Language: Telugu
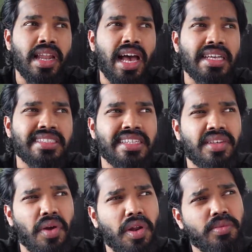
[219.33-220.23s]
లాస్ట్
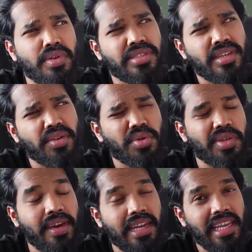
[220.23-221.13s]
ఇయర్ ఆల్మోస్ట్
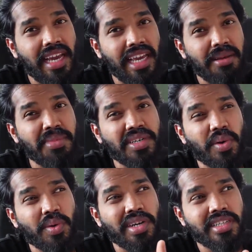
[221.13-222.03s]
అనుకున్నవన్నీ అయ్యే బట్
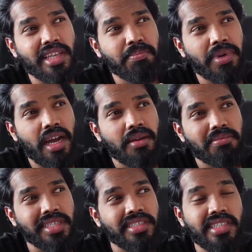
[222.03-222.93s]
ఒక్కటి తప్ప
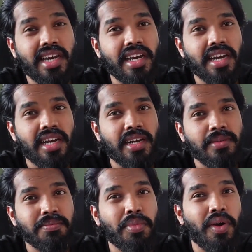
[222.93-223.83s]
మంచిగా
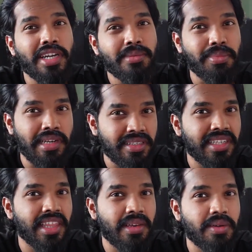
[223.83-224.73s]
బాడీ బిల్డ్
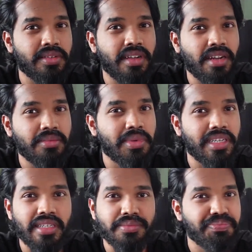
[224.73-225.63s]
చేద్దాం అనుకున్నాను
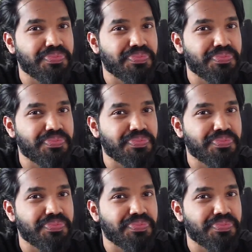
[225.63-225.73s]
బట్